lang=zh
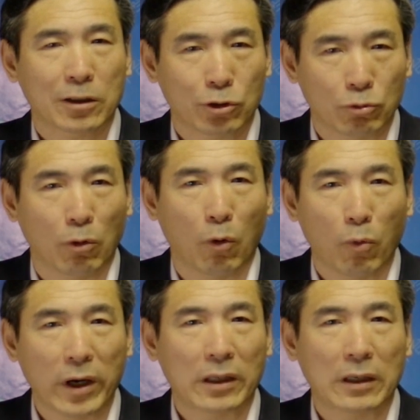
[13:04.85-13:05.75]
个所
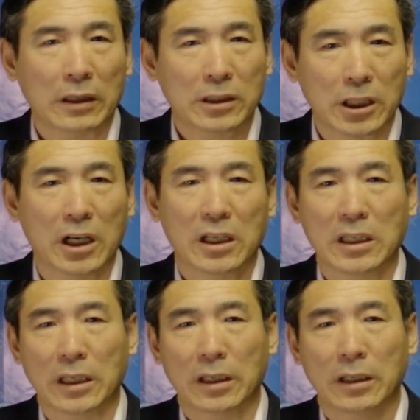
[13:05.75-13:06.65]
谓的正
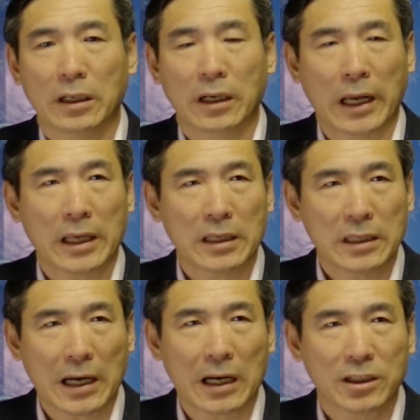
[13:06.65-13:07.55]
义来
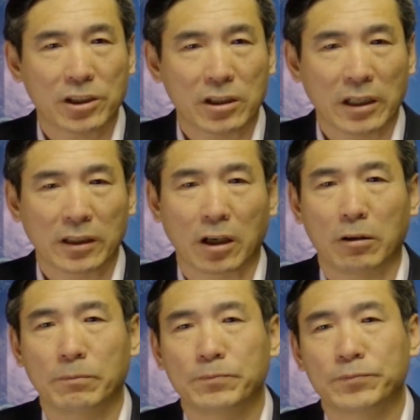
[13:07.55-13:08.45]
压制人
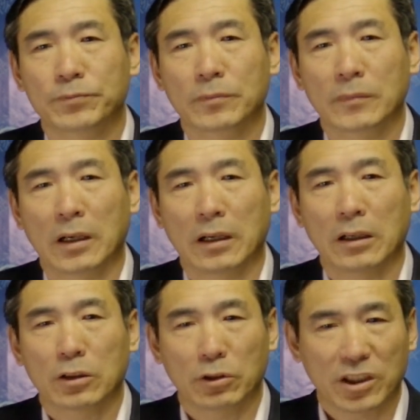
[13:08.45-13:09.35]
道，
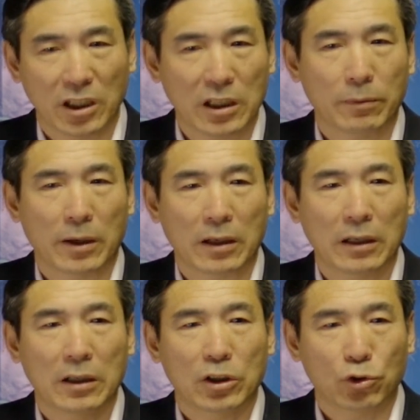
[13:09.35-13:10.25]
啊，所以这里边
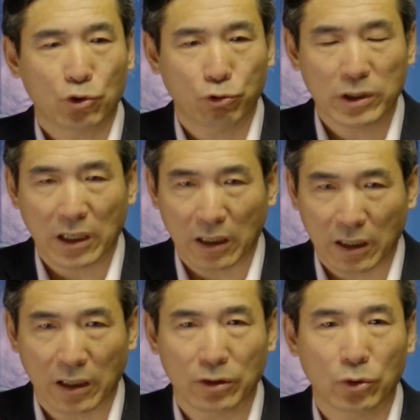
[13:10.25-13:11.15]
呢就出现了
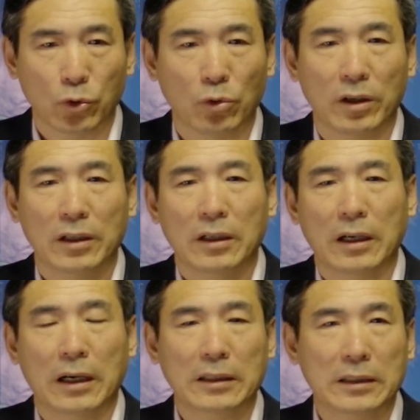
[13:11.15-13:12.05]
很多
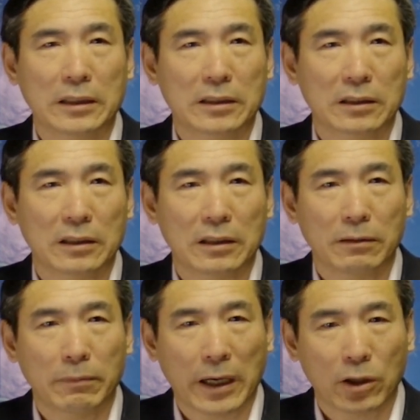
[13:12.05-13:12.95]
啊，以这
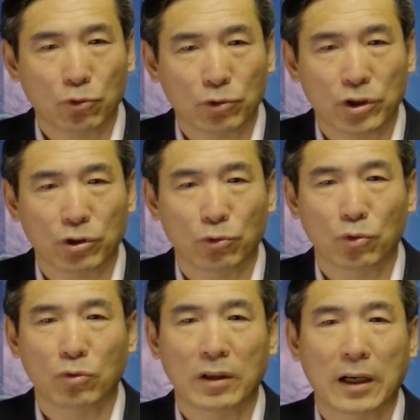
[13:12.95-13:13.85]
个卖主求
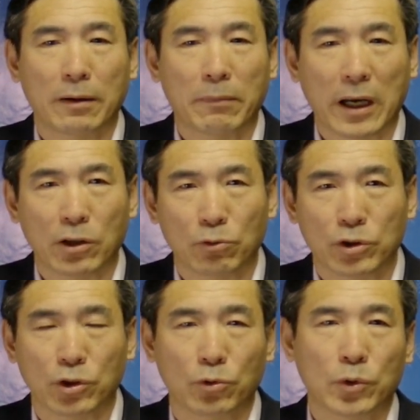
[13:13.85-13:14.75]
荣啊、卖友
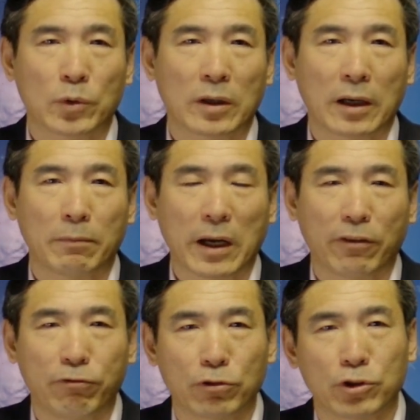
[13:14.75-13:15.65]
求荣啊、
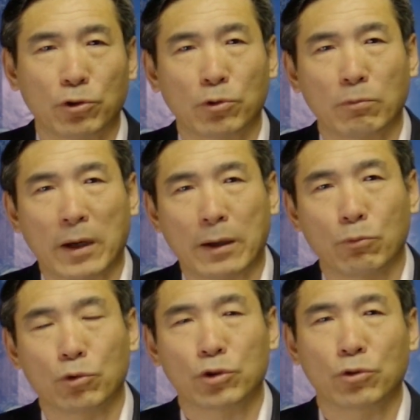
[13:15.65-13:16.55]
卖父求荣、卖
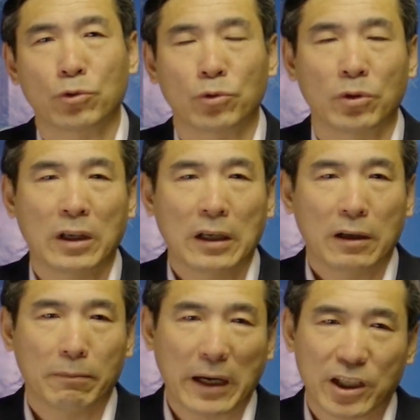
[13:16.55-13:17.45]
母求荣、
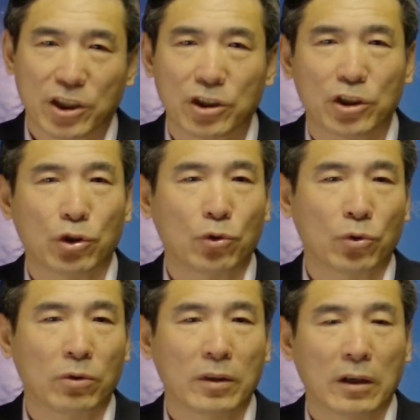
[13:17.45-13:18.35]
卖师求
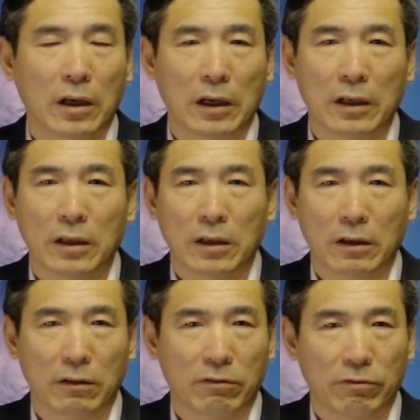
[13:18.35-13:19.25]
荣啊，
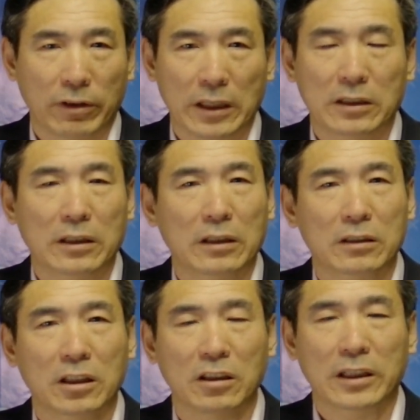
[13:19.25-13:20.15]
呃，为这
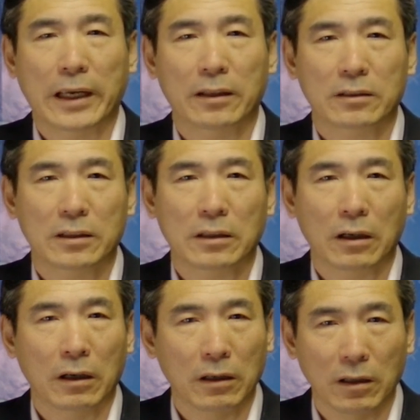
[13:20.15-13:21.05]
个特点的这些
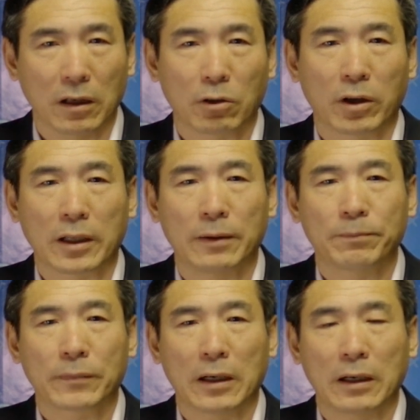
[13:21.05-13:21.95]
恶劣的
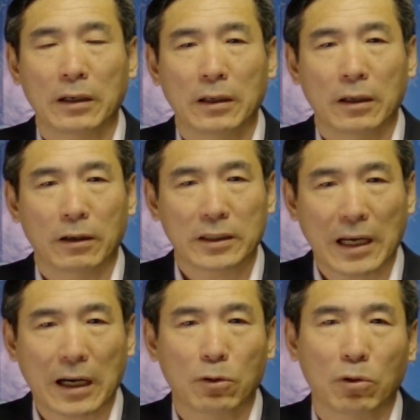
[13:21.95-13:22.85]
啊，呃，
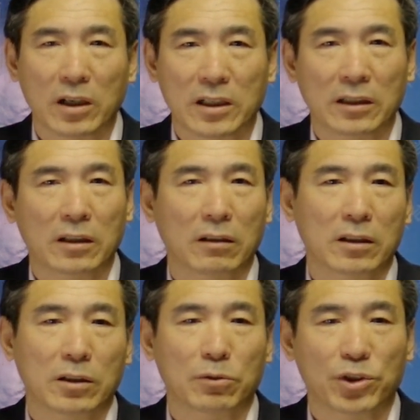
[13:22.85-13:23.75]
压过了人道
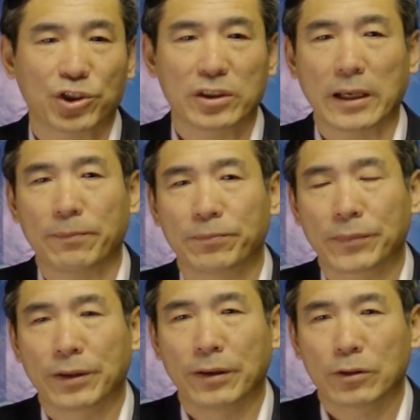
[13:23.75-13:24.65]
的这种事件。
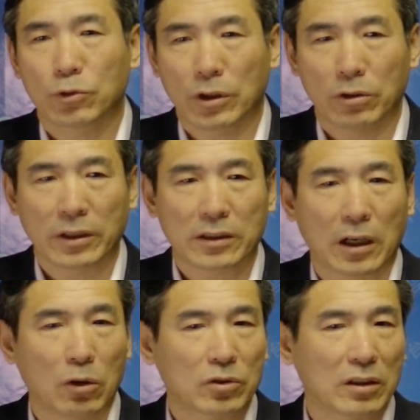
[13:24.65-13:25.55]
最后呢，
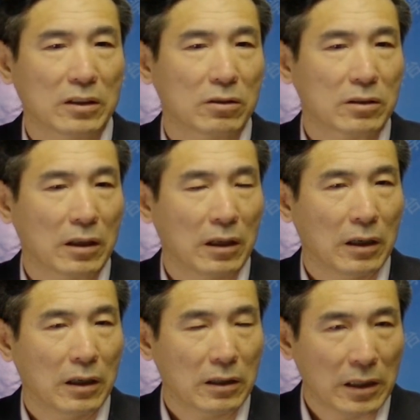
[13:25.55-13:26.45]
导致了就是
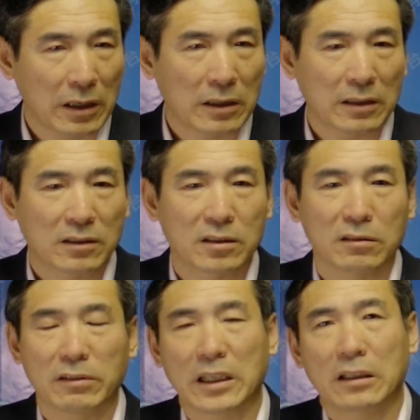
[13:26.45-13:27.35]
人人
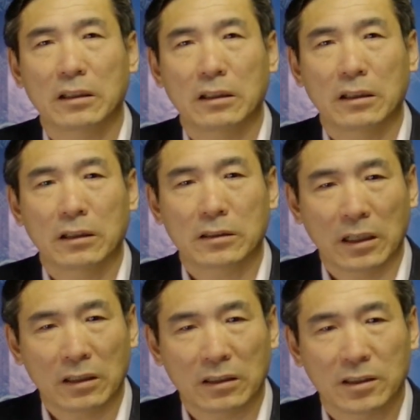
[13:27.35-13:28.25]
自危，
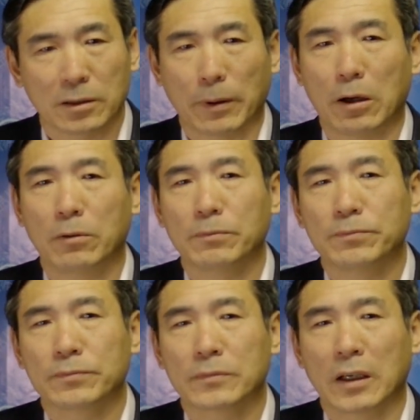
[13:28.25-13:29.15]
人人自保，
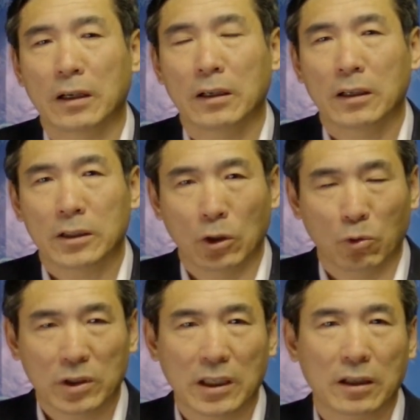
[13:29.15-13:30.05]
啊，
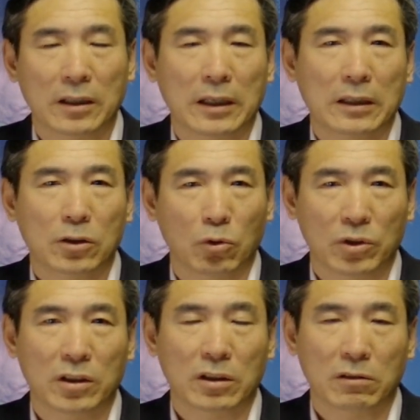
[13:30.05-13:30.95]
有些个呢统
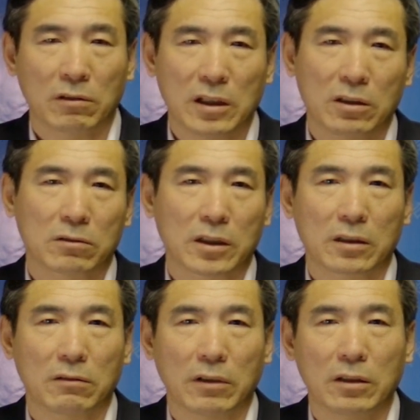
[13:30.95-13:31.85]
治者就利用这
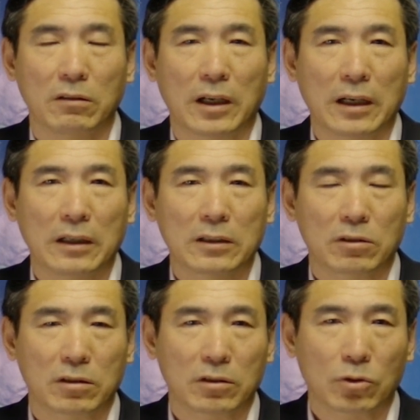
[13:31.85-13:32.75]
种文化，
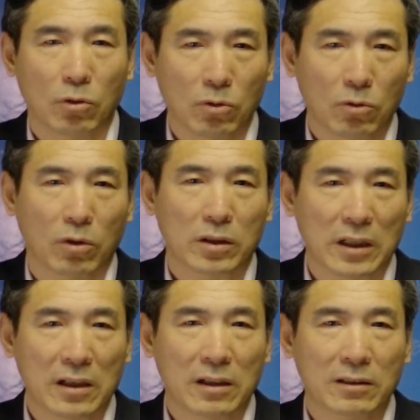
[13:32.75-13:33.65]
就是通过
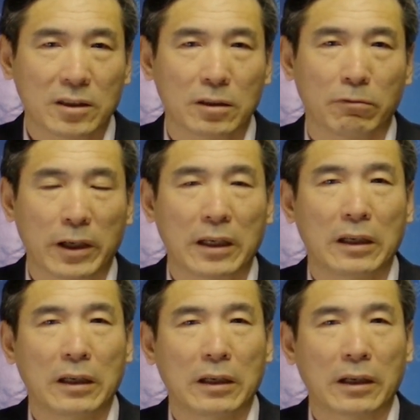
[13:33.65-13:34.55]
人人自危
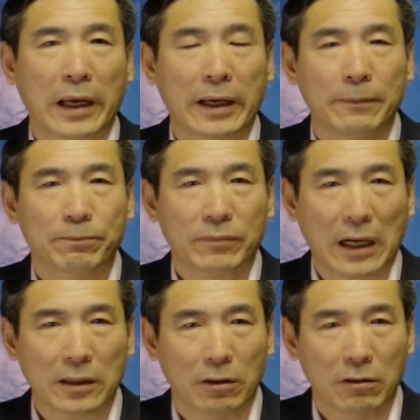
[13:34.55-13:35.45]
来
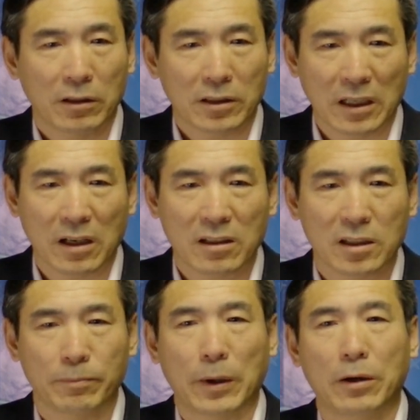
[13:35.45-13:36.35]
达到人人
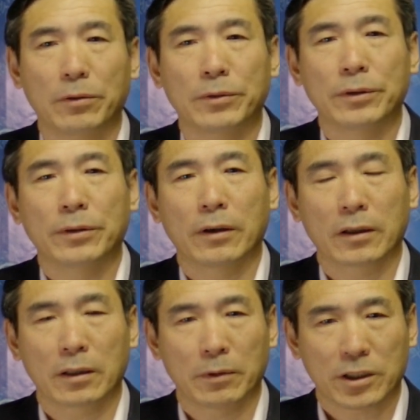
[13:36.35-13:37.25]
自保，
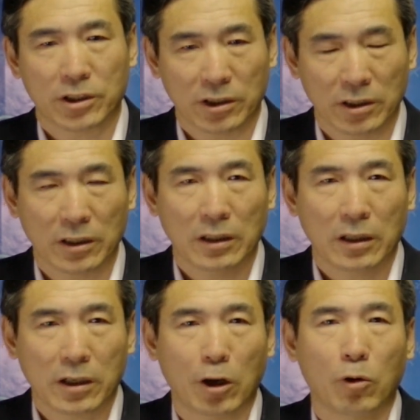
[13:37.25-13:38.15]
啊，那么使得
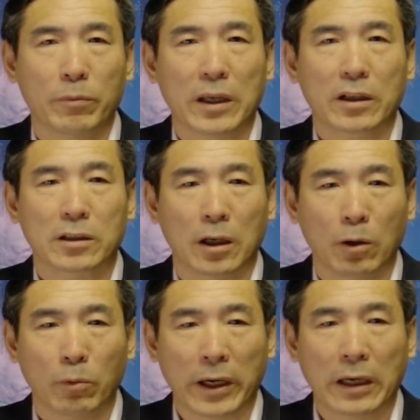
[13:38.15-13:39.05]
告密
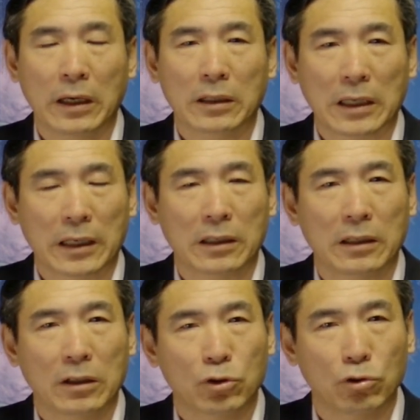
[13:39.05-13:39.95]
成为他
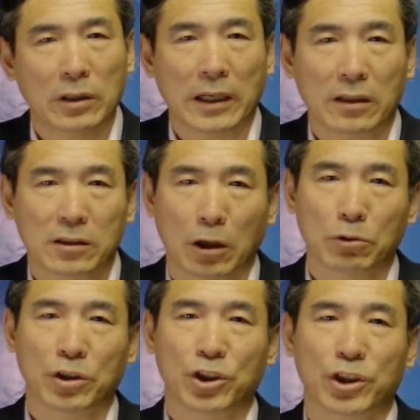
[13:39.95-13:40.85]
的巨大的
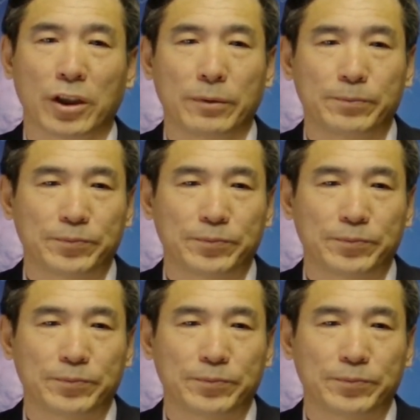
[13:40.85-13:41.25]
道德支撑。